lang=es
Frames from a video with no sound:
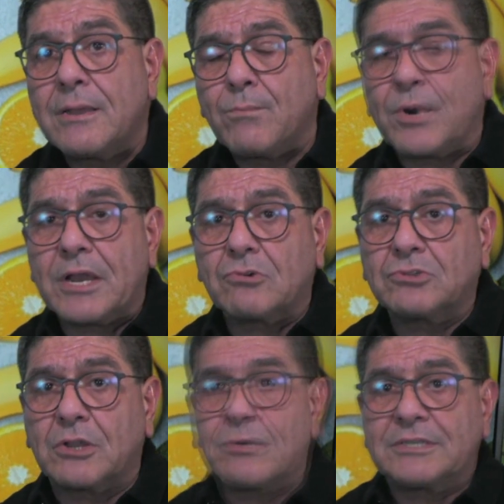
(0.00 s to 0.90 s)
buenas
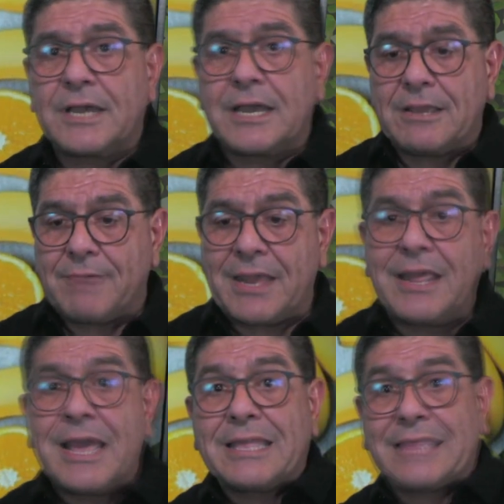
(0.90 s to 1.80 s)
consecuencias a
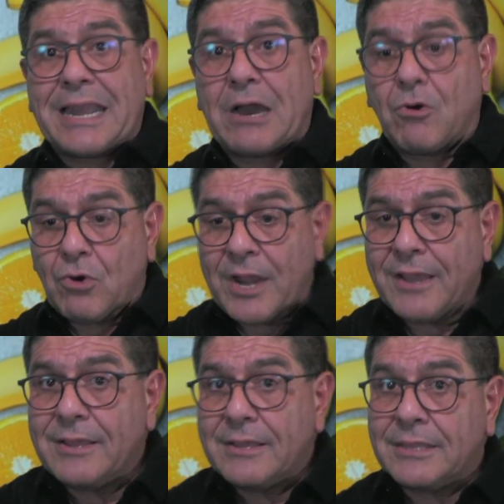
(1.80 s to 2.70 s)
nivel de la
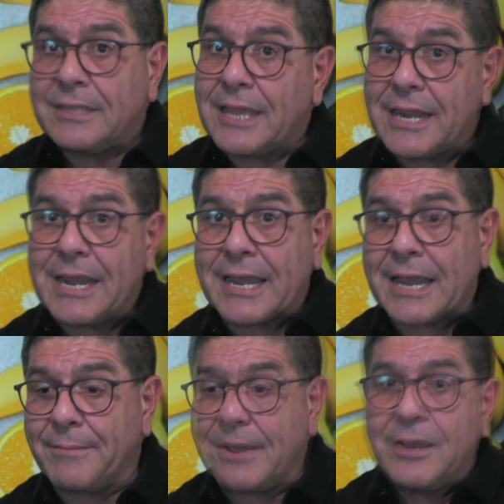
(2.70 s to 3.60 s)
hora de estar en la
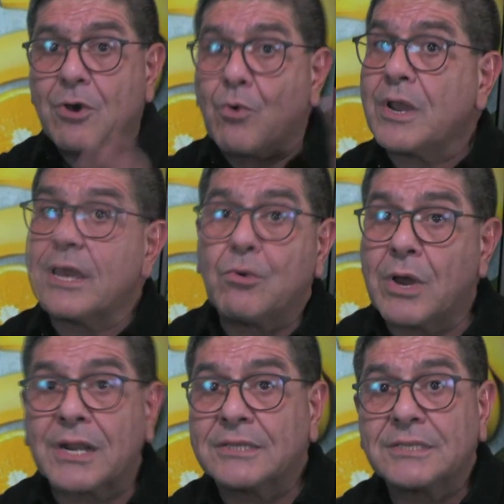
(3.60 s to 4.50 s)
cama o en el
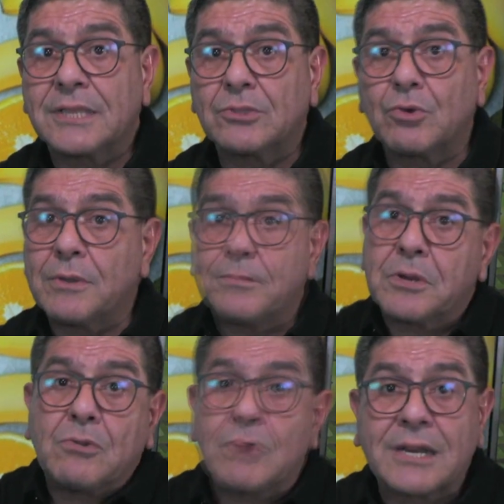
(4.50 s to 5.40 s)
lugar que se te antoje,
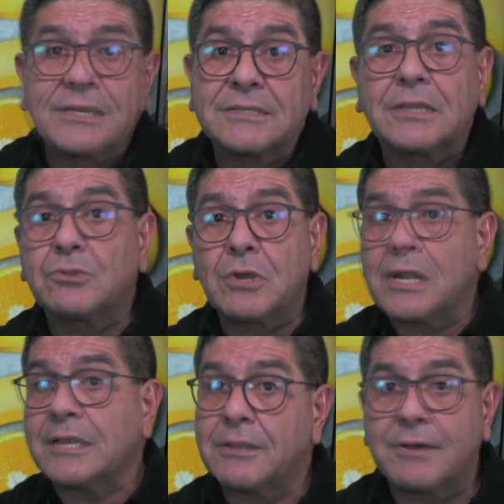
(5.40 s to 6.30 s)
porque el lugar que se te antoje es
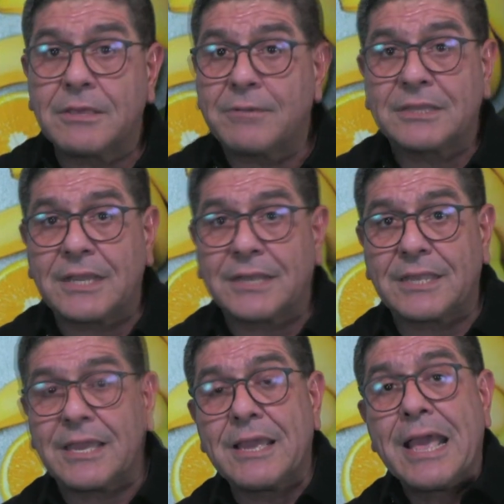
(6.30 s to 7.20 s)
el que te va a divertir a
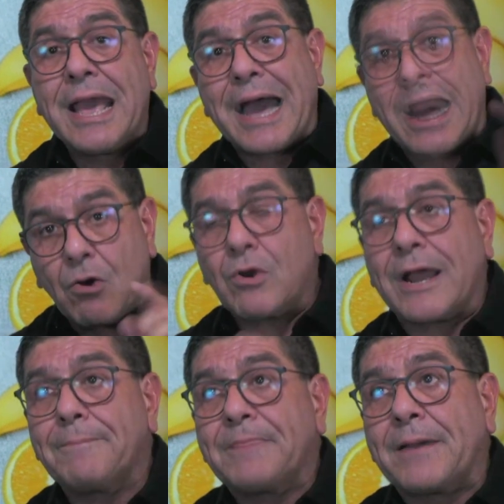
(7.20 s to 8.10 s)
ti.
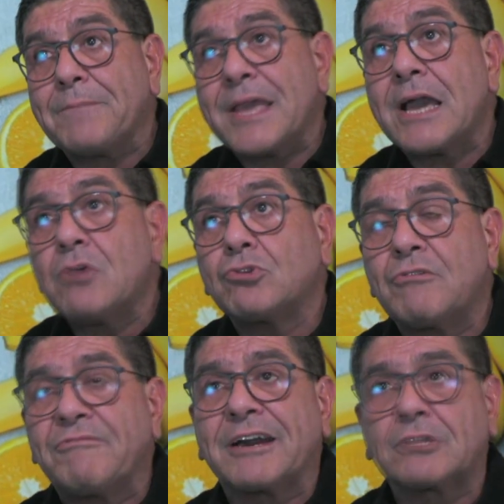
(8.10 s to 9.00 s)
Ahora, también hay
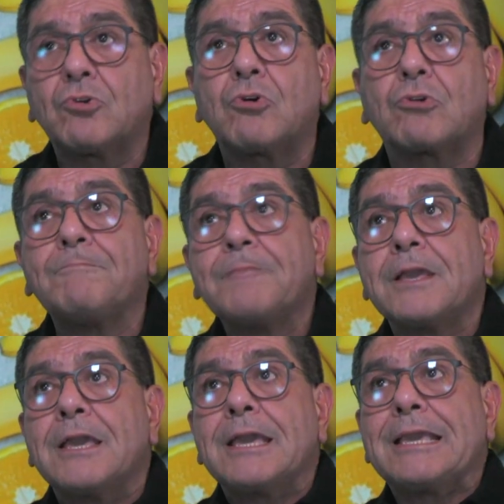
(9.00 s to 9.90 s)
otro factor
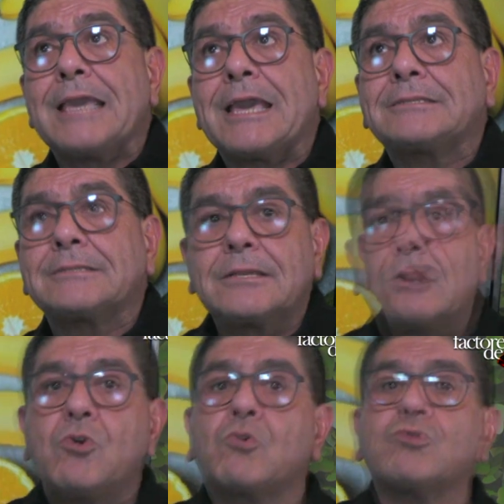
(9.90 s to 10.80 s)
y es
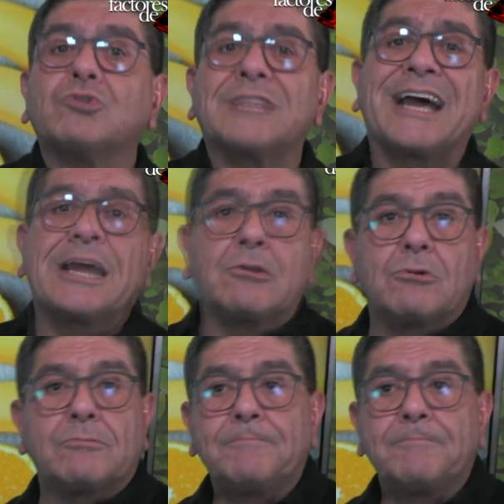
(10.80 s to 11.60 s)
lo contrario.